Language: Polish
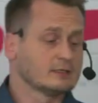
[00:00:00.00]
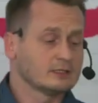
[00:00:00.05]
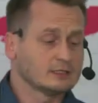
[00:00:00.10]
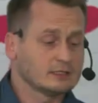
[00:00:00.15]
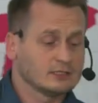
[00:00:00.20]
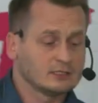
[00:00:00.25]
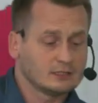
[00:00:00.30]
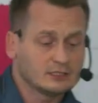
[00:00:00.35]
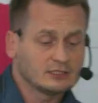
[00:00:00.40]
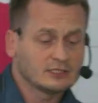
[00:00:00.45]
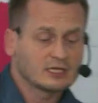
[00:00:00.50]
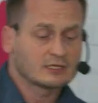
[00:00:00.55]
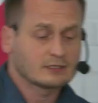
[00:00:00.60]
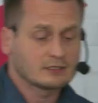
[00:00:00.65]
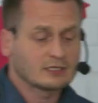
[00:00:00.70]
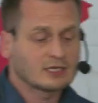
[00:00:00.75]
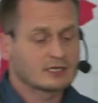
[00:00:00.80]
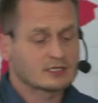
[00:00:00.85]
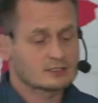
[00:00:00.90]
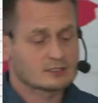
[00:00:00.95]
i, i nie,
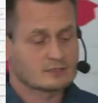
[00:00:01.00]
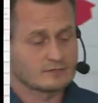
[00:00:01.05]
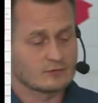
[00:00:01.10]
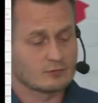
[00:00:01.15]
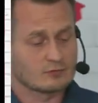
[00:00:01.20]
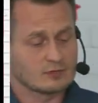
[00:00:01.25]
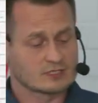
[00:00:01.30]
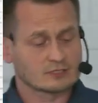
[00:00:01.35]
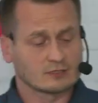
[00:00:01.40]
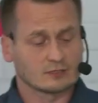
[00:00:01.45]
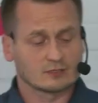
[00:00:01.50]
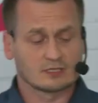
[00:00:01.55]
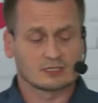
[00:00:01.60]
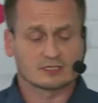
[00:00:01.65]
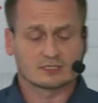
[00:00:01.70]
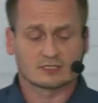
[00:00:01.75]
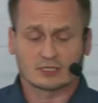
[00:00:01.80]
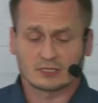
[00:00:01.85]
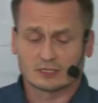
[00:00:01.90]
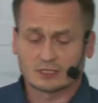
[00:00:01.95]
nie, jest to w ogóle zgodne
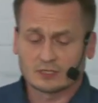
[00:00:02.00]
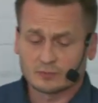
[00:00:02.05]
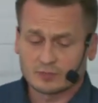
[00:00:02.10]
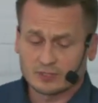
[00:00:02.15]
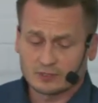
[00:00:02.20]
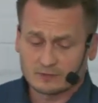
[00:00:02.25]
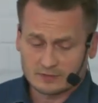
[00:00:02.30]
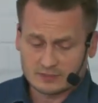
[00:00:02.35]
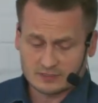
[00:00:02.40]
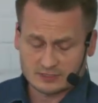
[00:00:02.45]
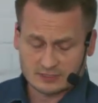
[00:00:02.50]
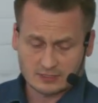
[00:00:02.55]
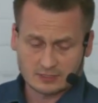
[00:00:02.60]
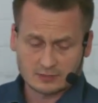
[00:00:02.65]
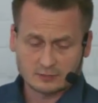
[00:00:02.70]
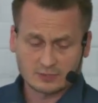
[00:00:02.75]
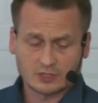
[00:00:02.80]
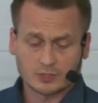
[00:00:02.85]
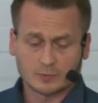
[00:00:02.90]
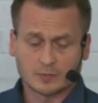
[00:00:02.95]
z żadnymi, z
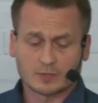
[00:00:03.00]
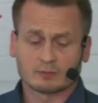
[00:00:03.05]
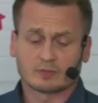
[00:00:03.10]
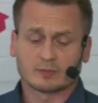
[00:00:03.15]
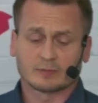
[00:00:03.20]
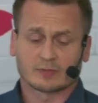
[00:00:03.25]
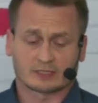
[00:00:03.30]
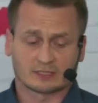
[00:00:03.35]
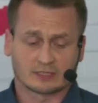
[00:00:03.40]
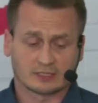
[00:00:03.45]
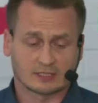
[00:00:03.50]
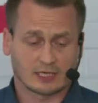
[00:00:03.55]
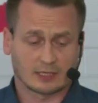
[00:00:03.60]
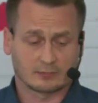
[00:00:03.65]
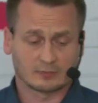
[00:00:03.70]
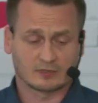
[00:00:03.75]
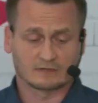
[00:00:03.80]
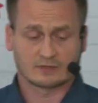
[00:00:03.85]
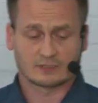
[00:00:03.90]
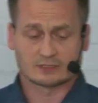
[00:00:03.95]
żadnymi dobrymi
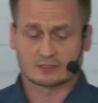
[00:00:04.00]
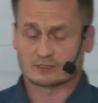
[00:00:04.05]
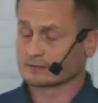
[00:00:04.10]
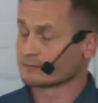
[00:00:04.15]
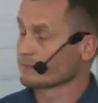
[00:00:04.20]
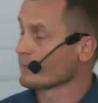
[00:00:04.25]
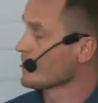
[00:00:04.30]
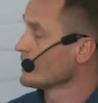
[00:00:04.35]
praktykami. Więc